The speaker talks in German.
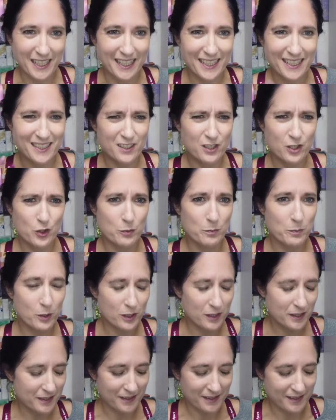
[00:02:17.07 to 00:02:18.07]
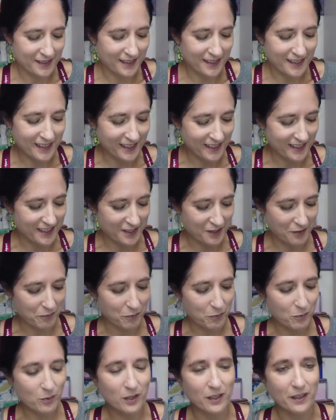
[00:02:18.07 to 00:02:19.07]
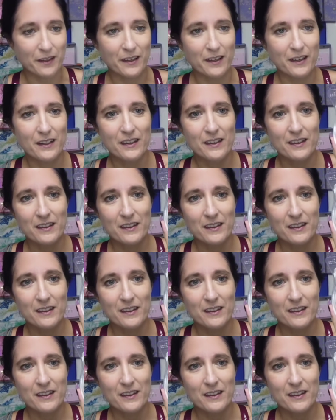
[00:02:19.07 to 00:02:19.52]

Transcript: Nein, geschmolzen. Es ist ja nicht gefroren.